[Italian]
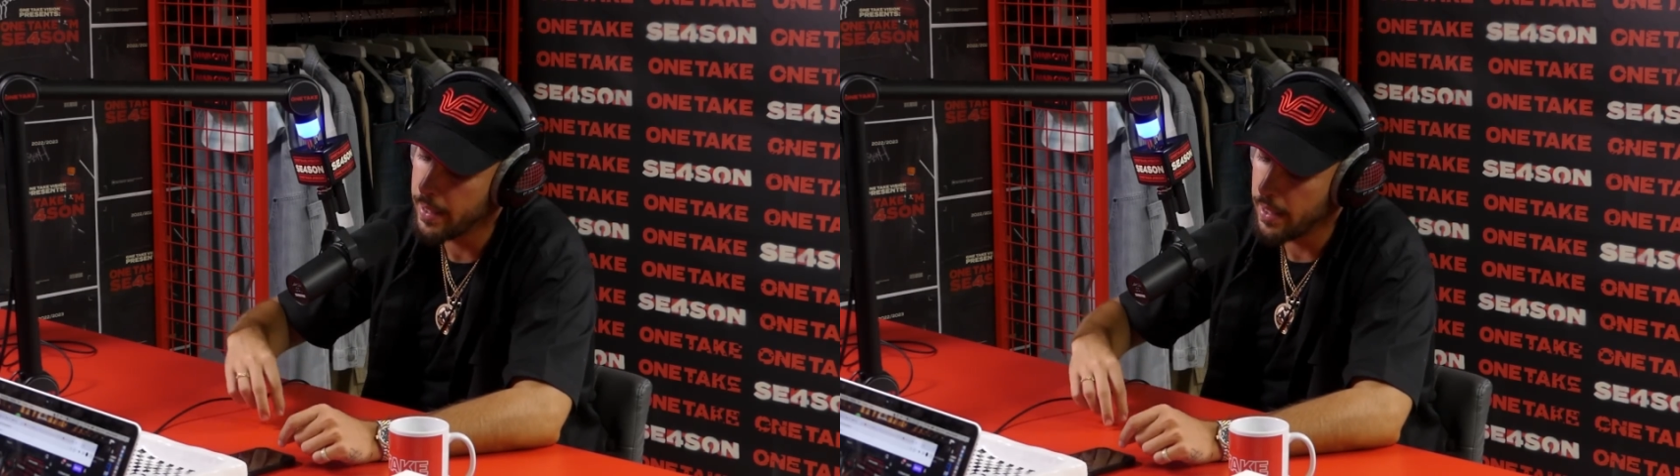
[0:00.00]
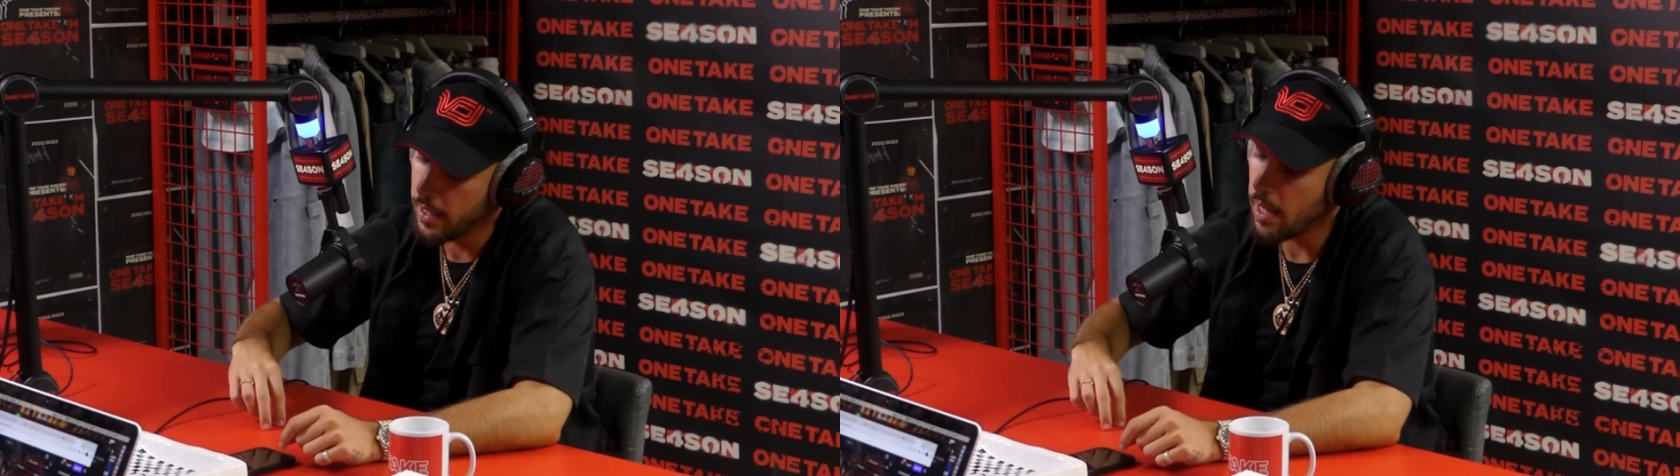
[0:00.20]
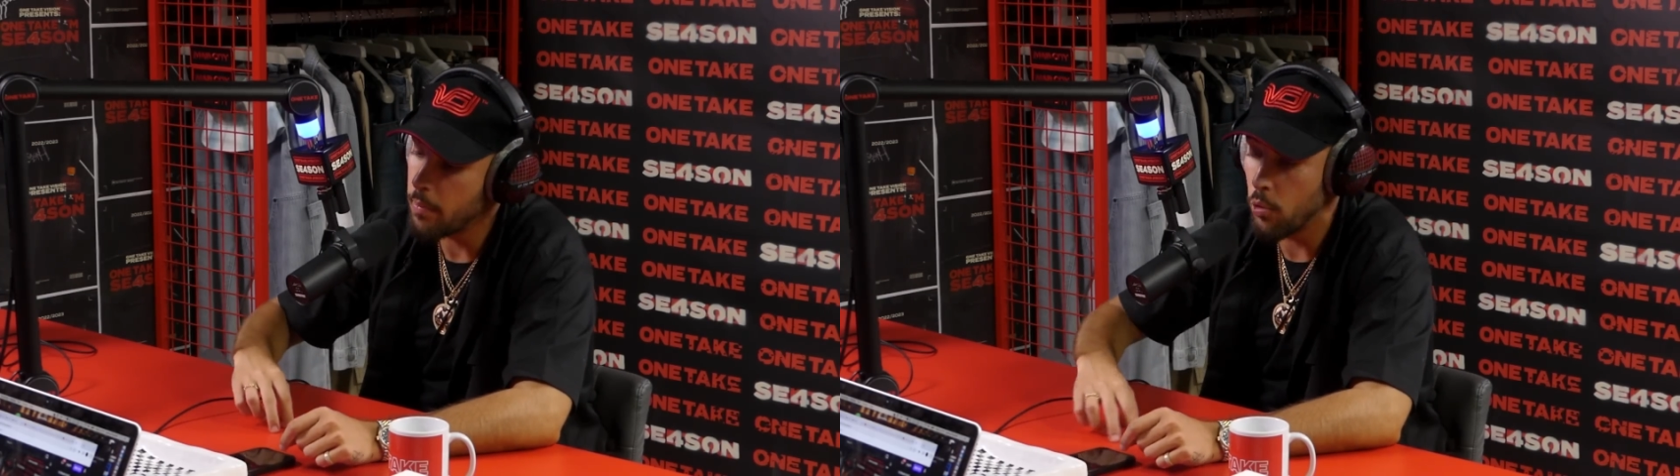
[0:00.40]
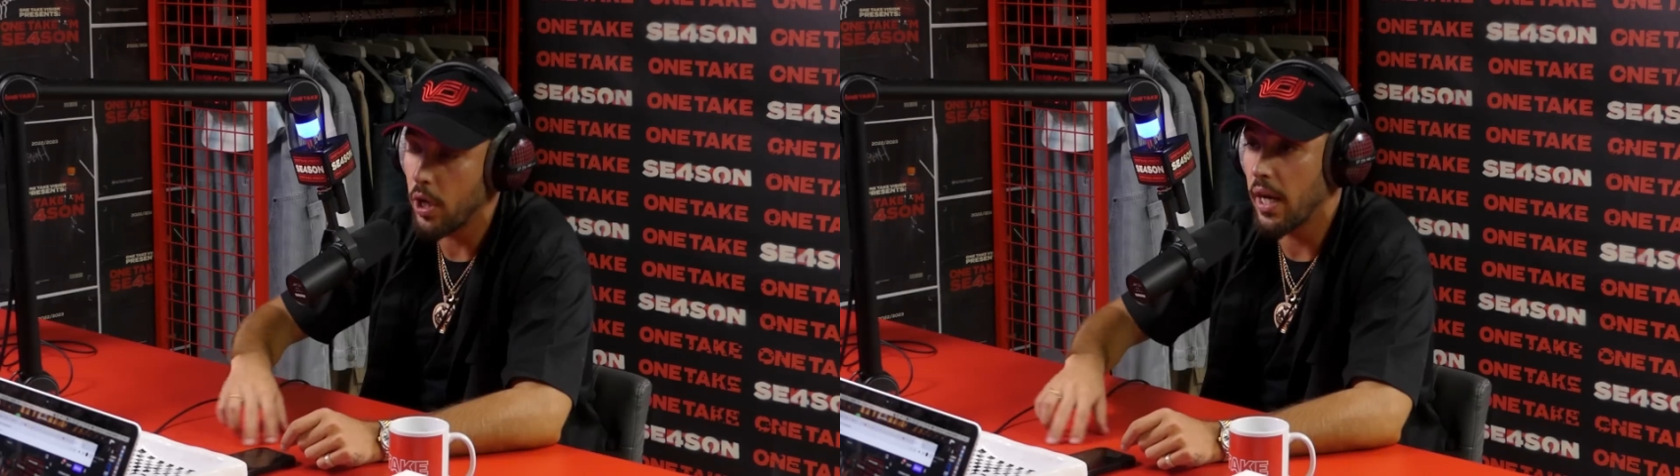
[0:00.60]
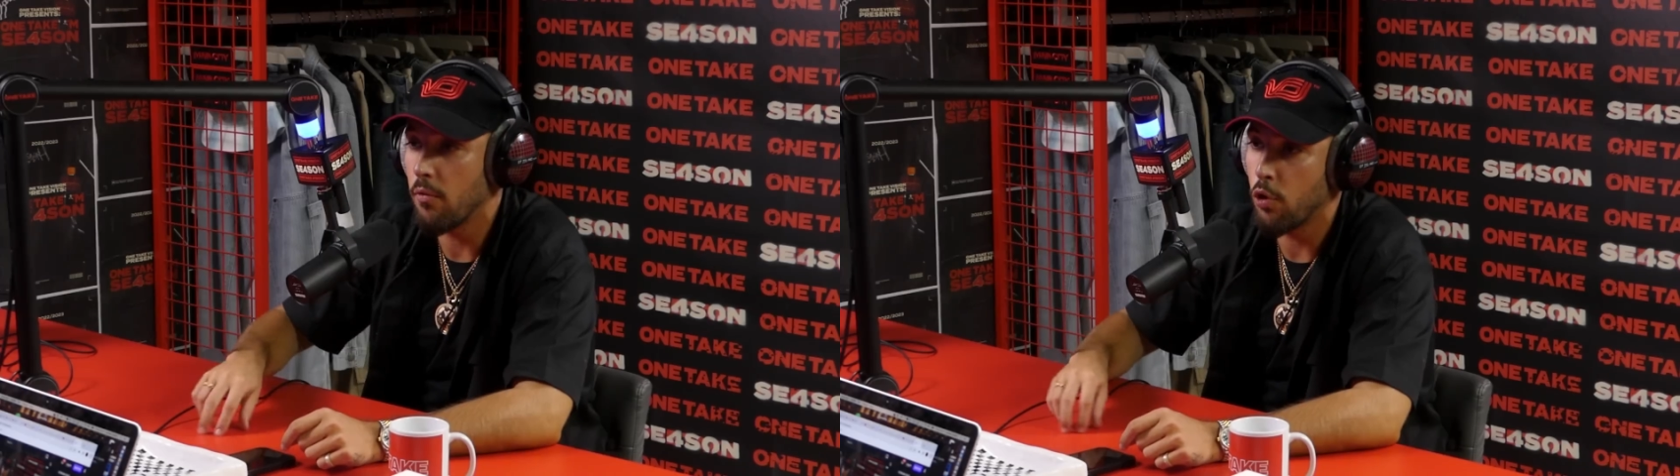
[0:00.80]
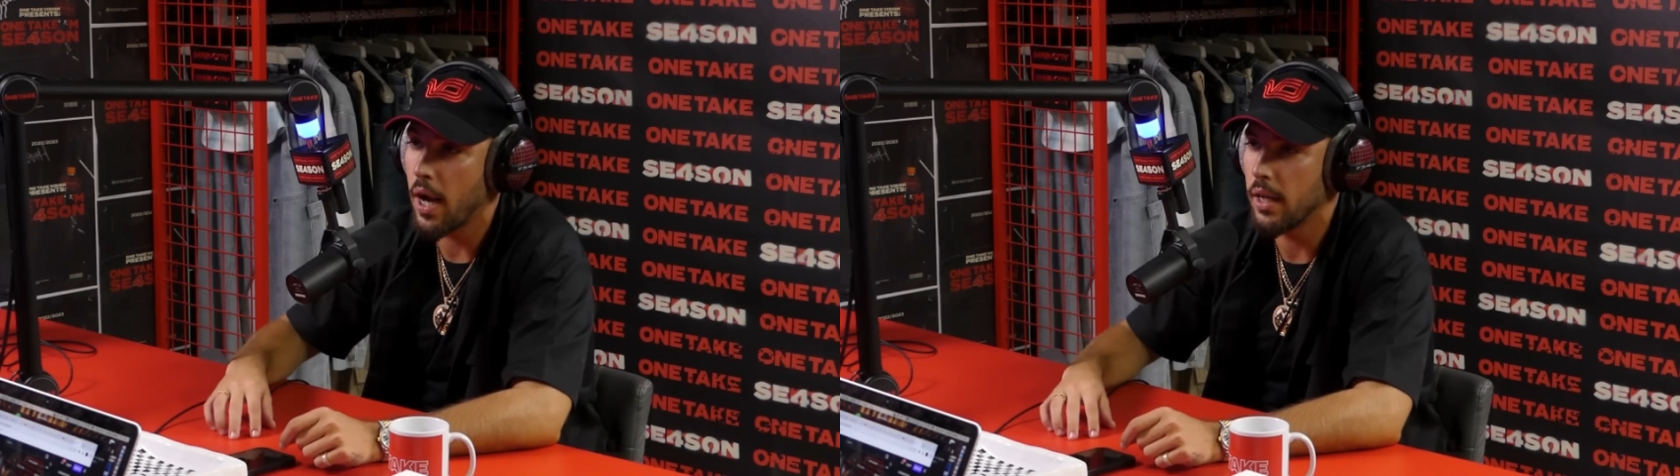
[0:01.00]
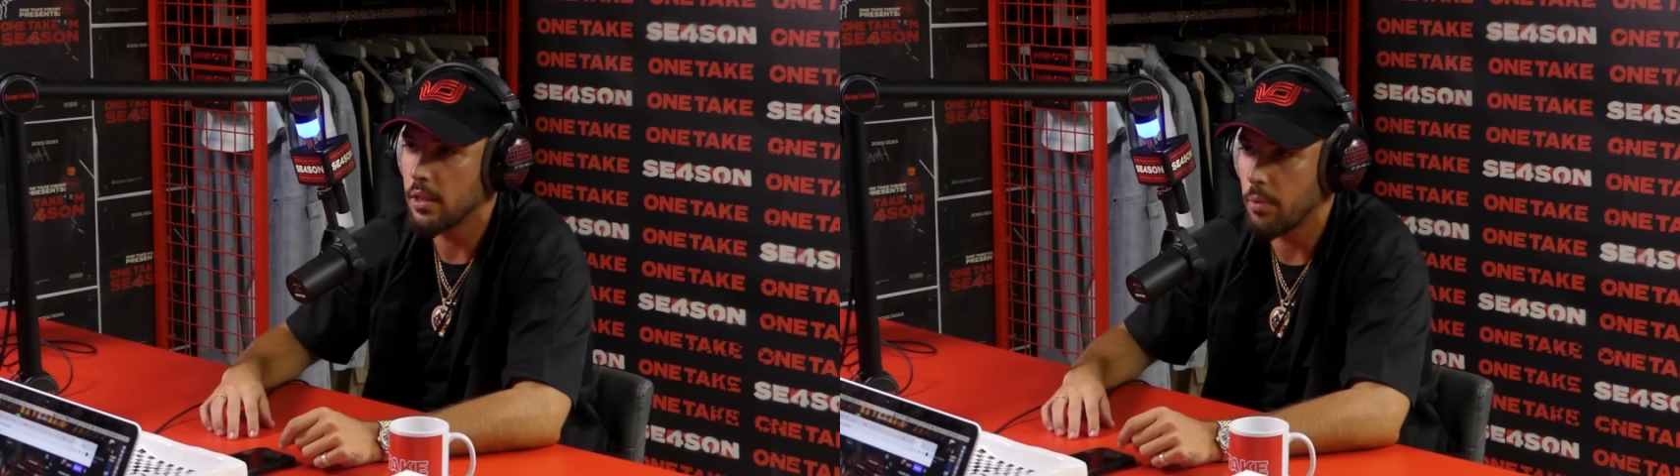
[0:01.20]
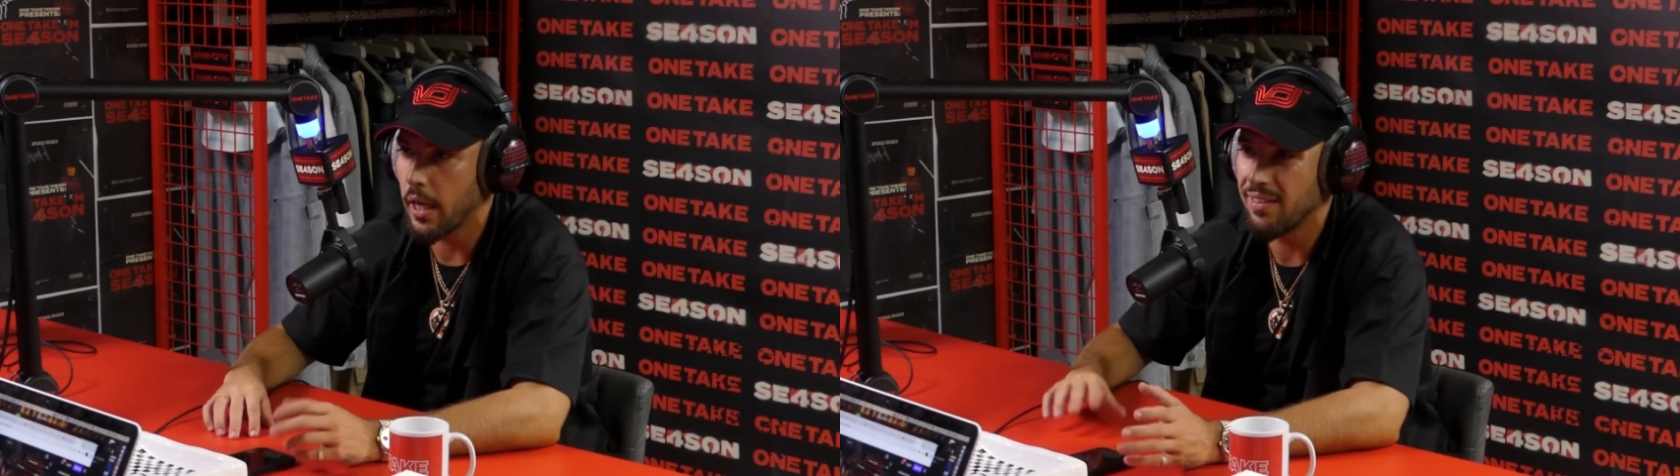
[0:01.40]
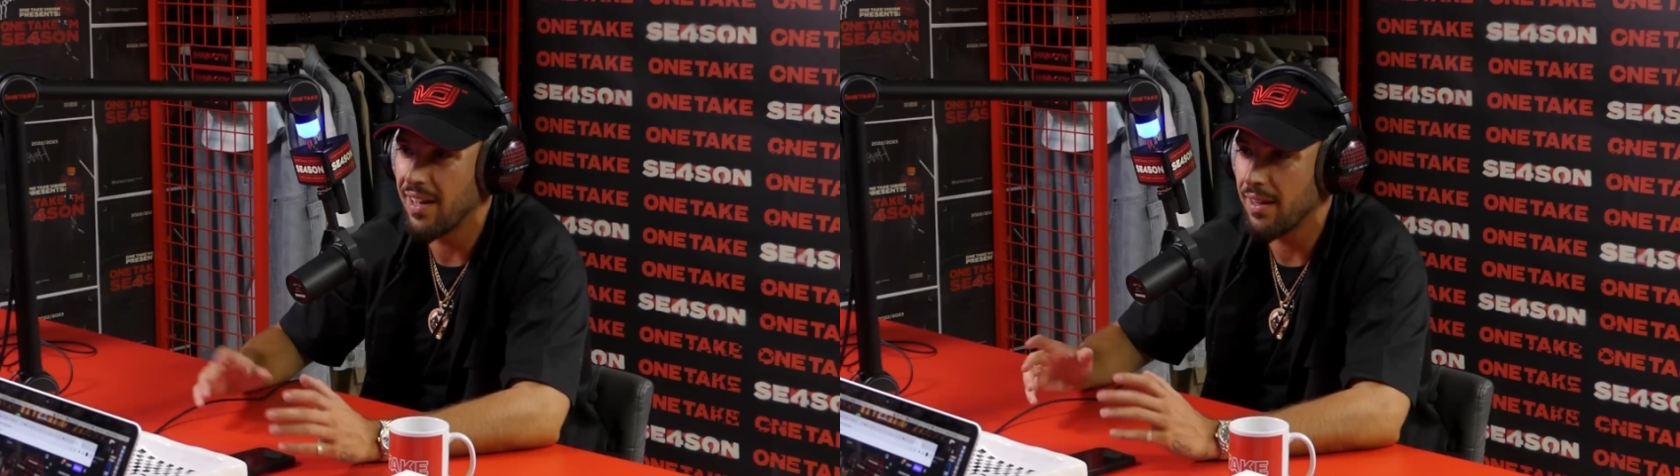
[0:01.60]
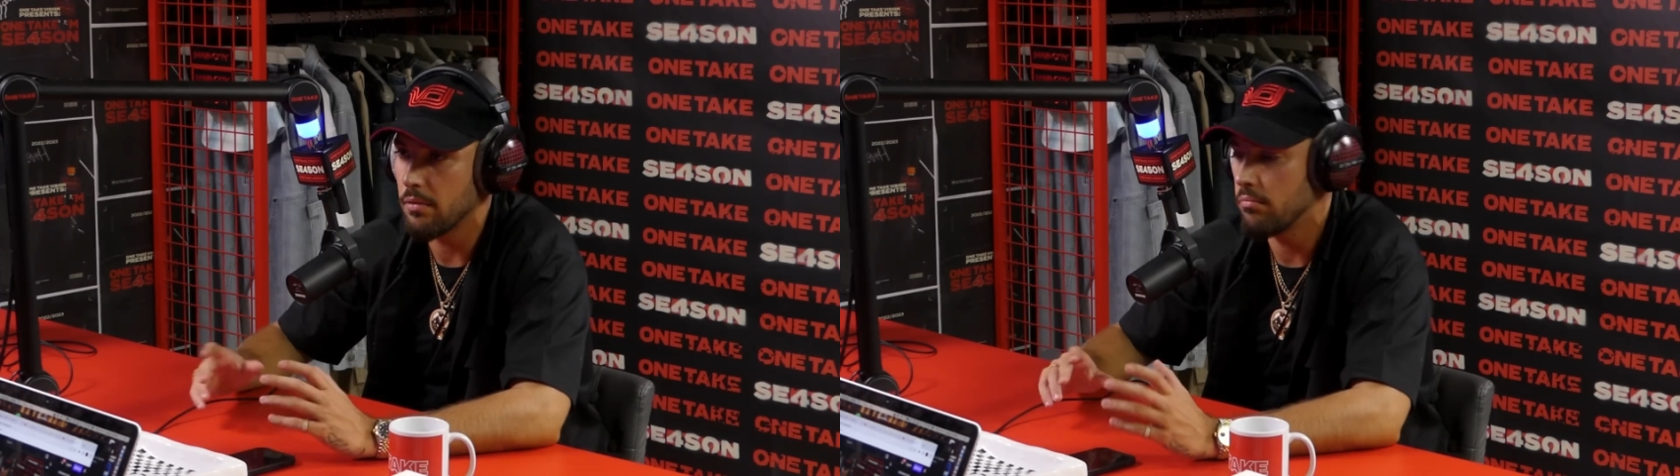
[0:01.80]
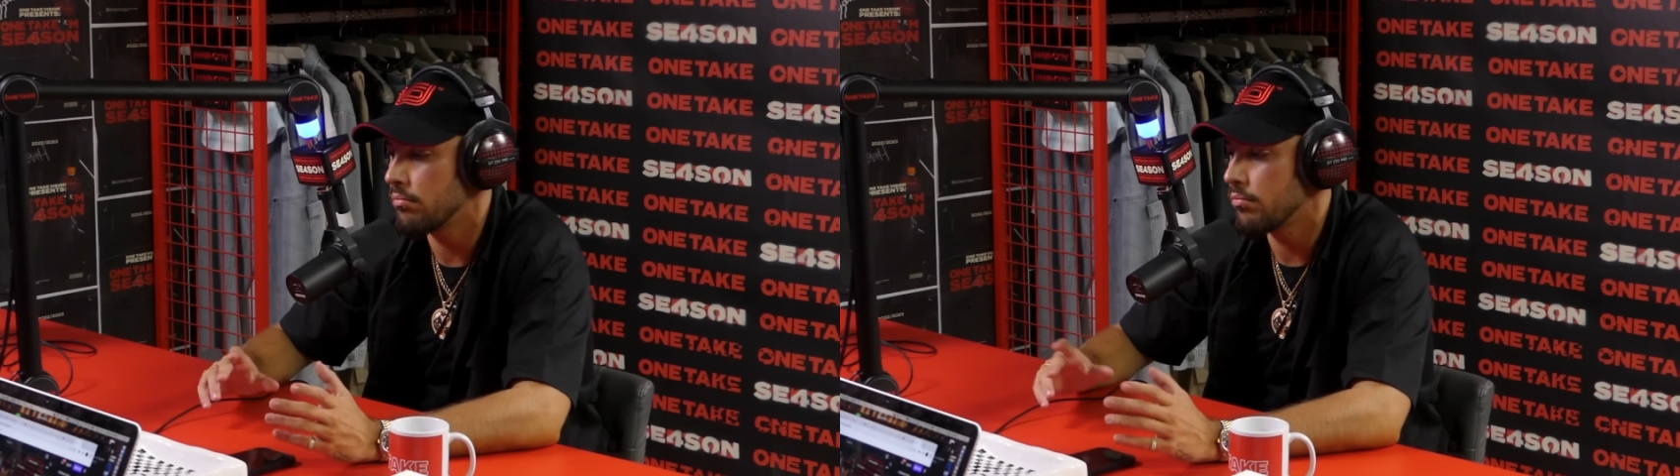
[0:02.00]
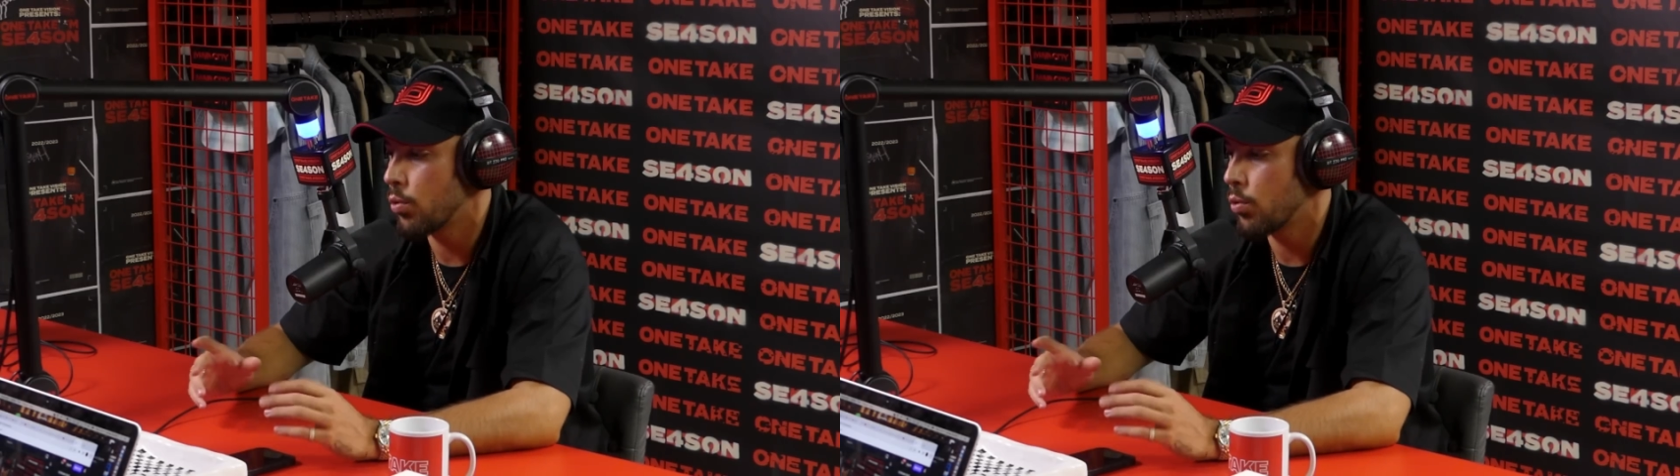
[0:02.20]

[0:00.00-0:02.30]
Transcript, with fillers: le abbiamo rilavorate perché te,